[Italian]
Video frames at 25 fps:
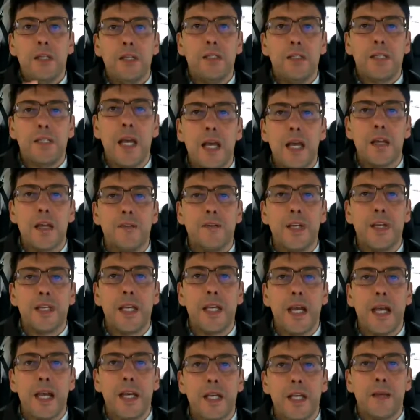salve
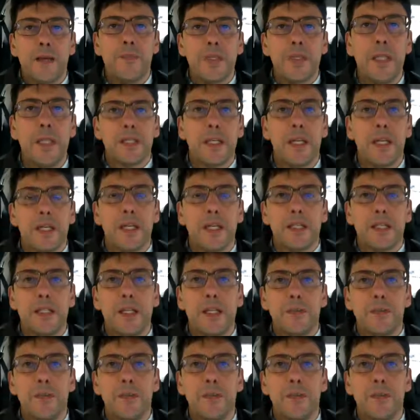care amiche ed